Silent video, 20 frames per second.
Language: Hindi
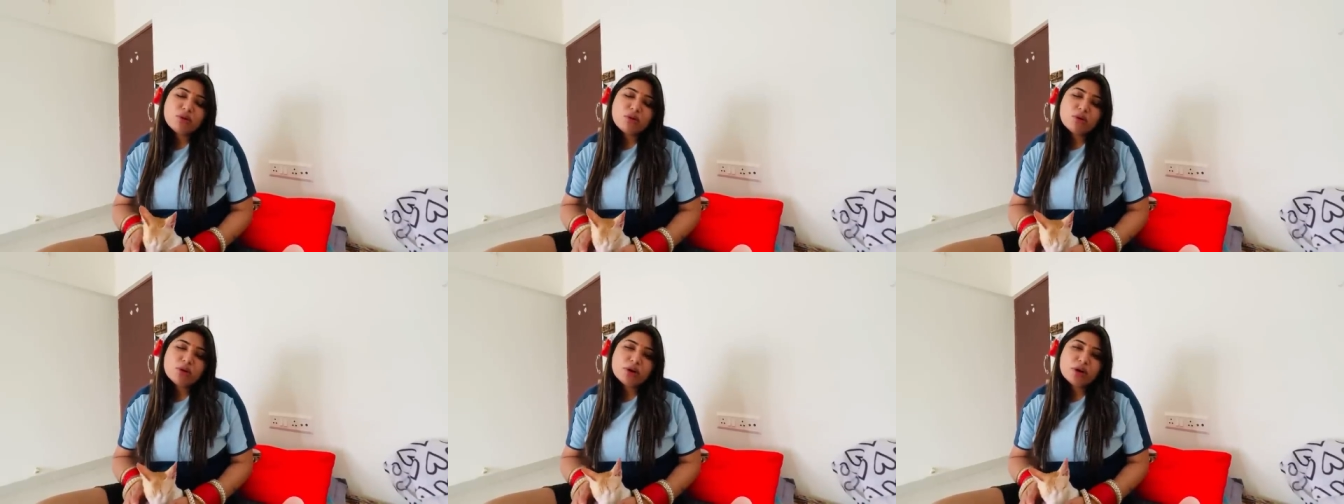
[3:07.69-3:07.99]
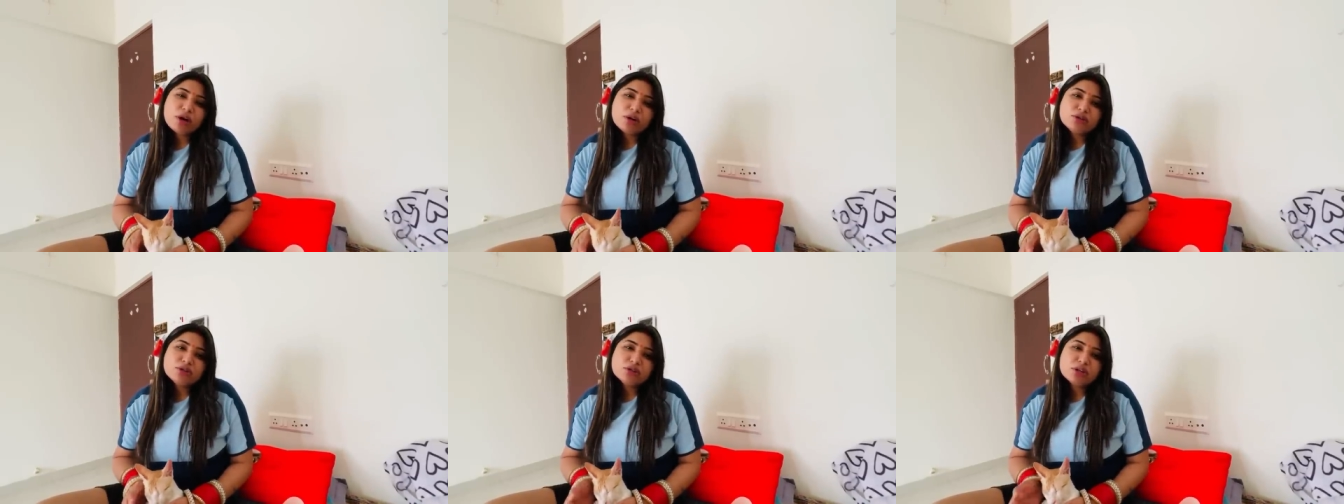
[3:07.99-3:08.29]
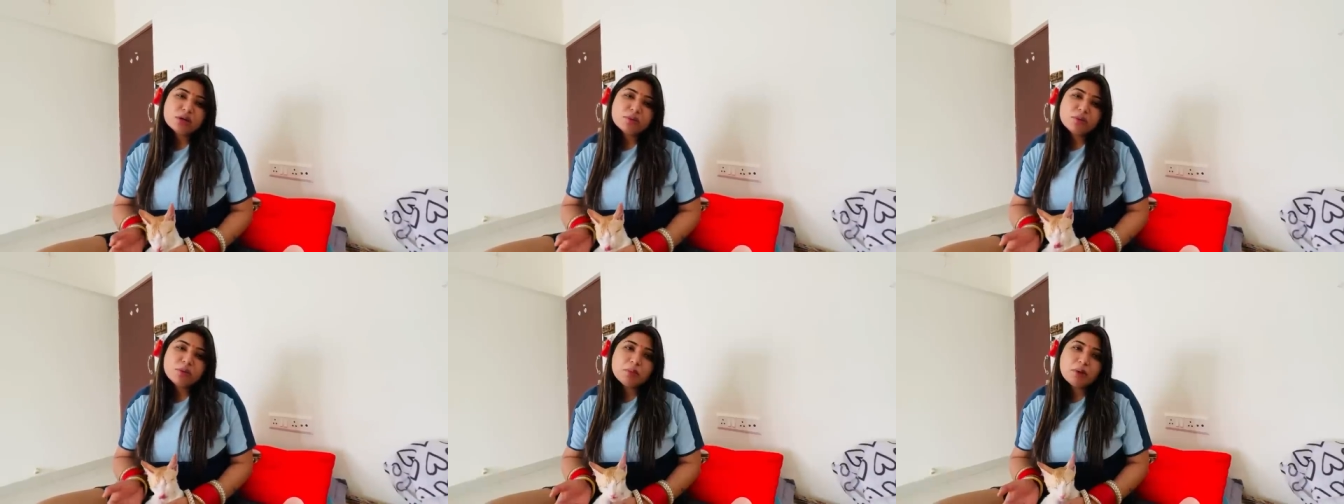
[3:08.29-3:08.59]
लोग यार
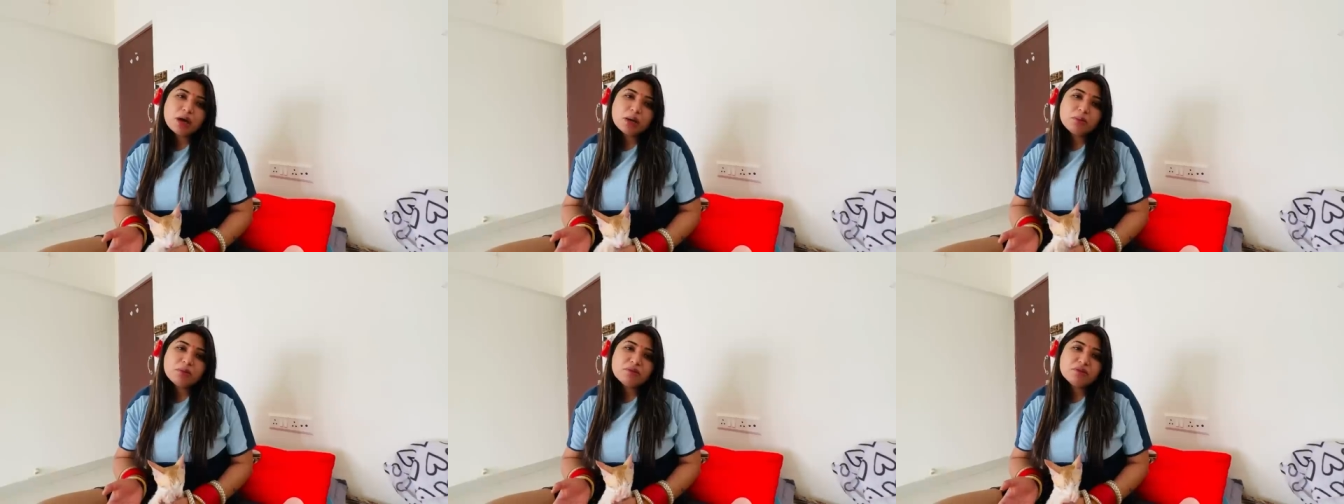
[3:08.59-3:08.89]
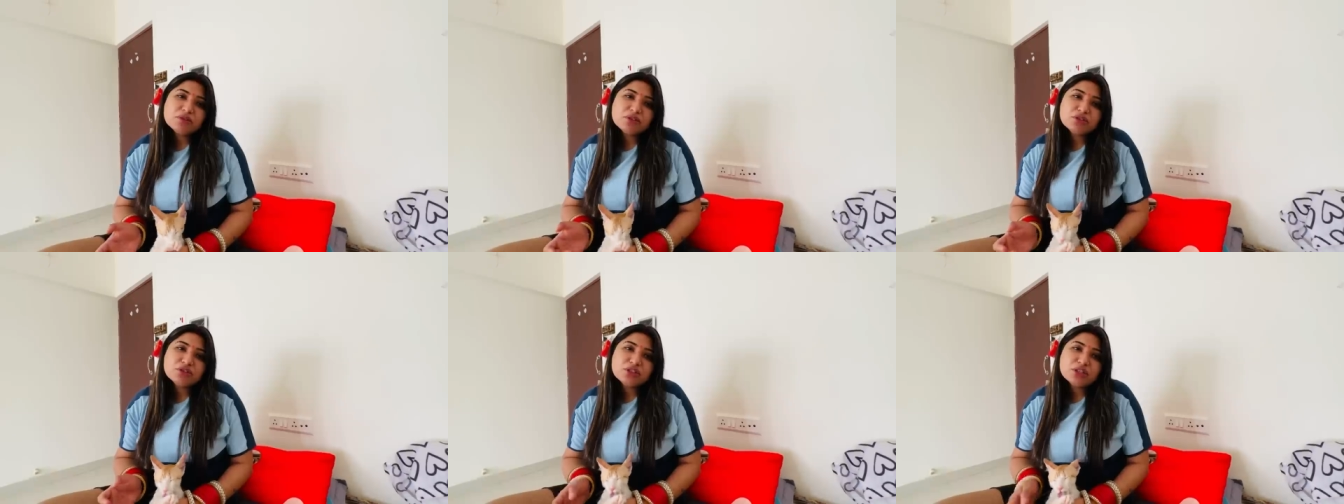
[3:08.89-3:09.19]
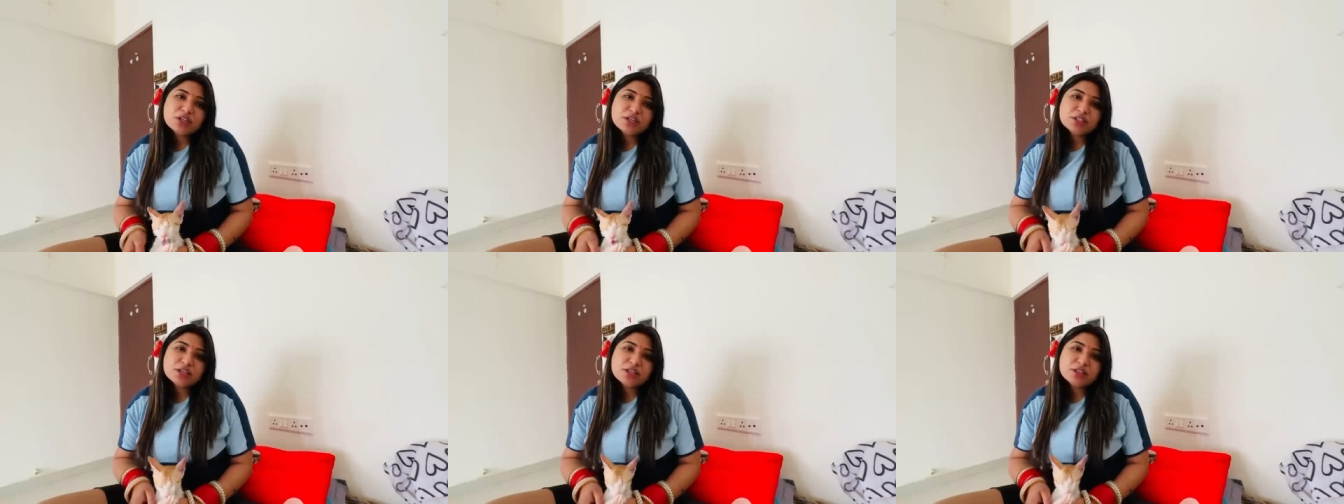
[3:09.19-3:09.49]
जिनका बीमारी में वजन
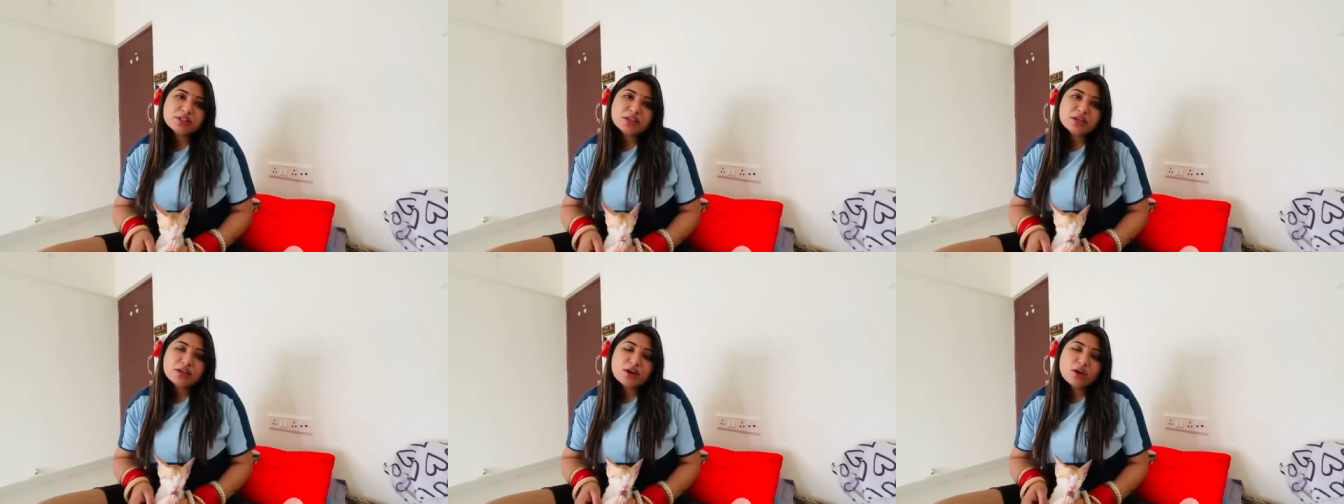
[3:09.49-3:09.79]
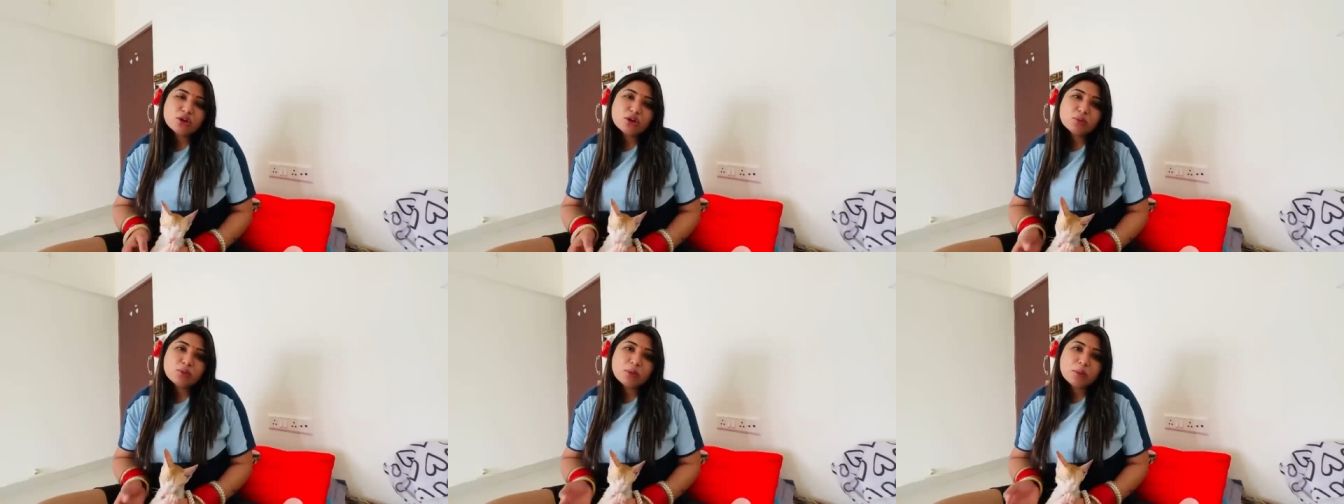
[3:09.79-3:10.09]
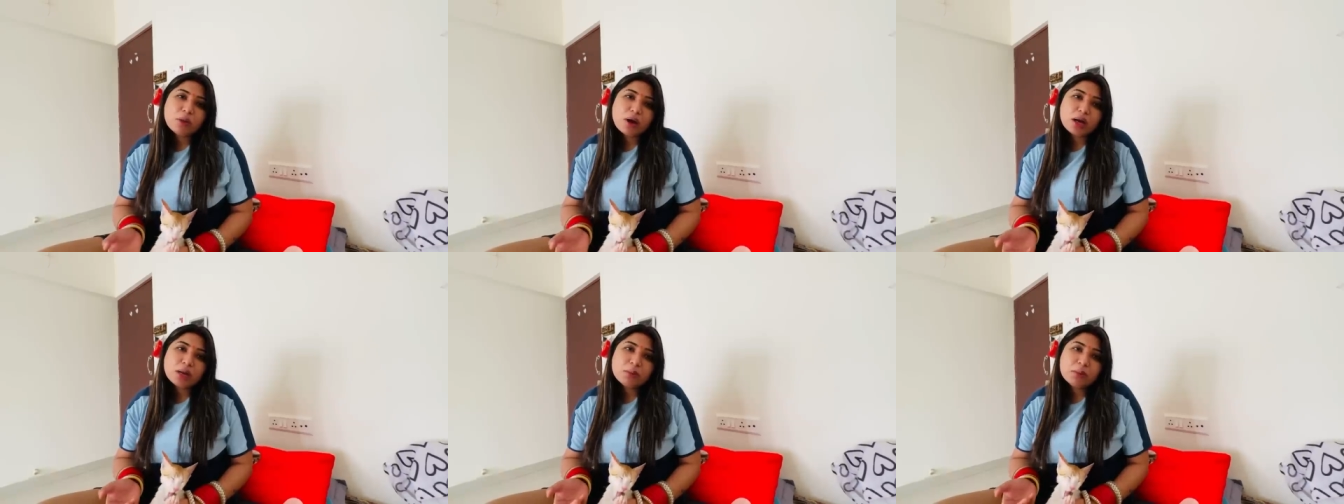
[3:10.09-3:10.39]
चला जाता है यहाँ तो
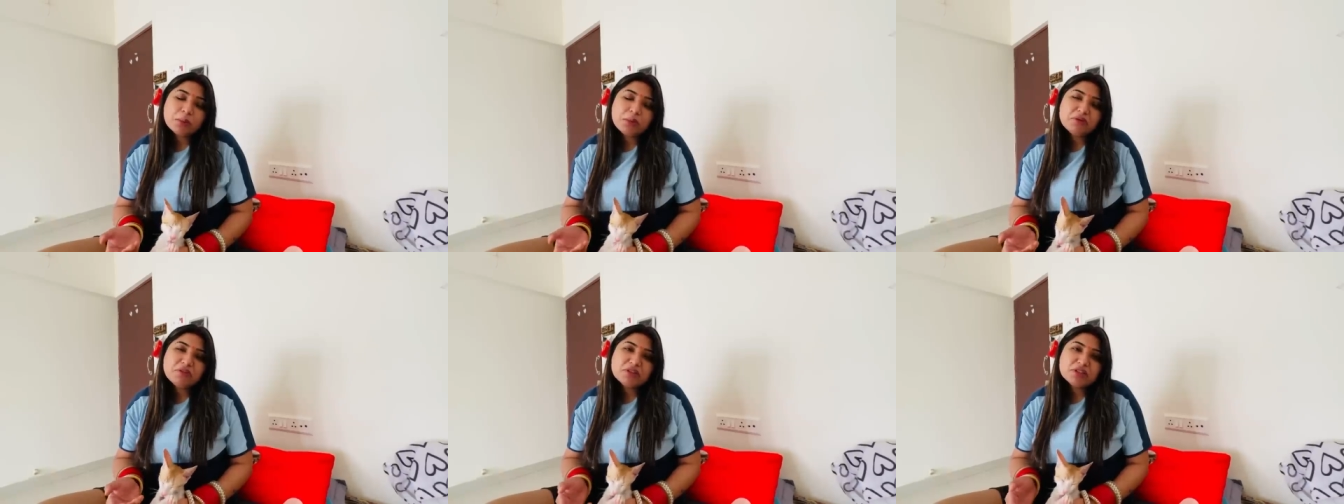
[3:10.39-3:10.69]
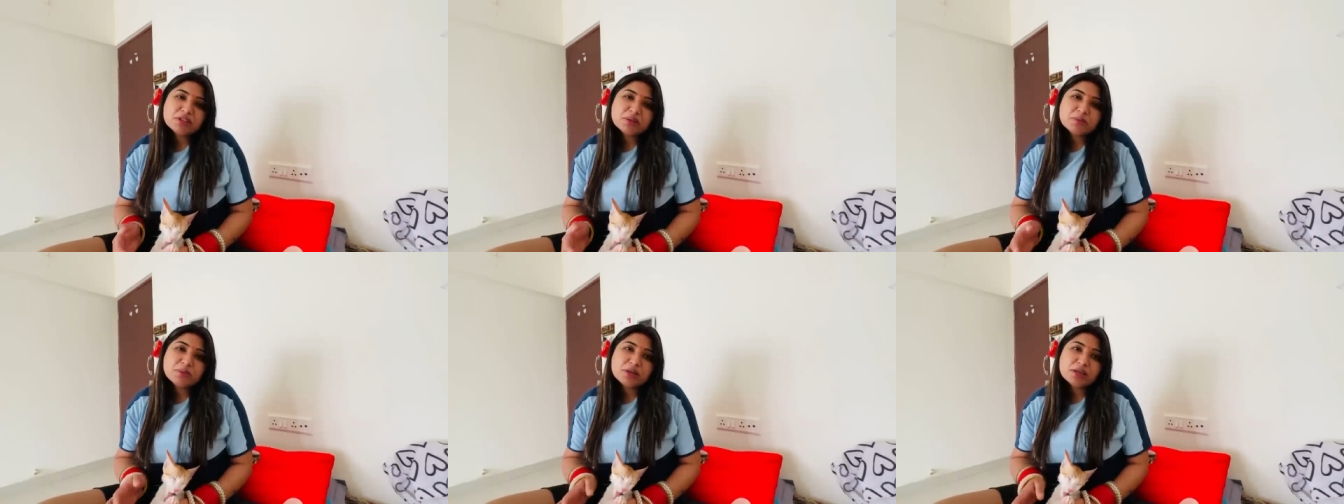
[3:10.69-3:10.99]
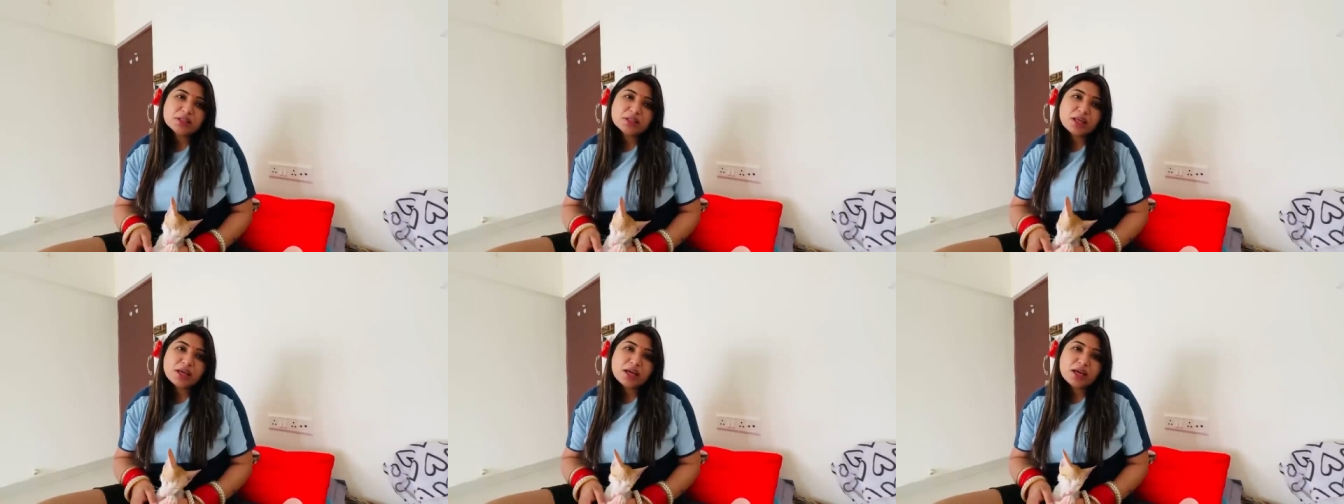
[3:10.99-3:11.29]
बीमारी में भी वजन
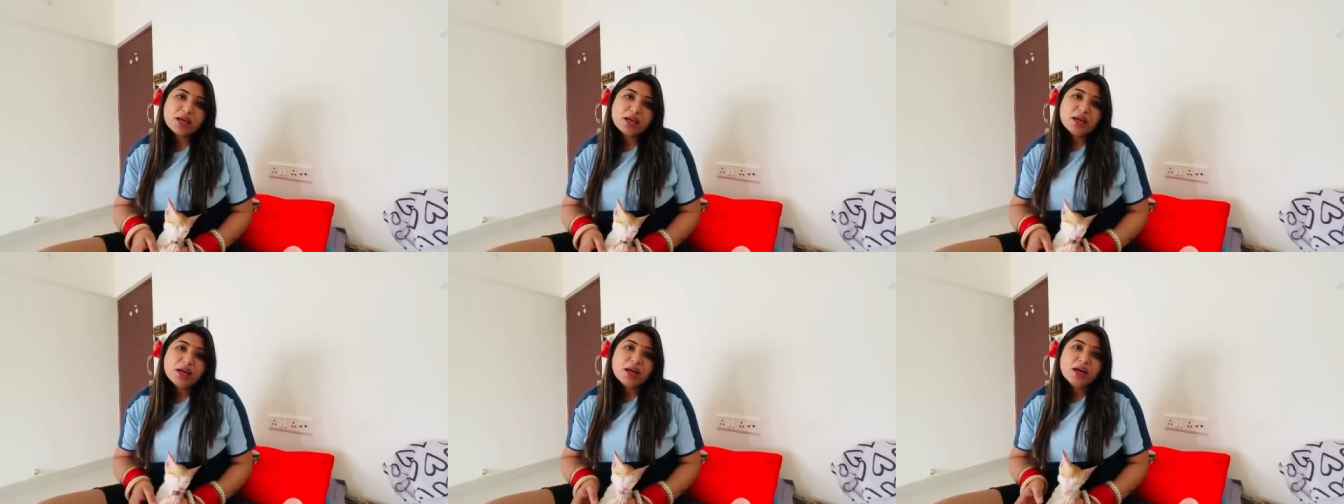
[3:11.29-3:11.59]
बढ़ता है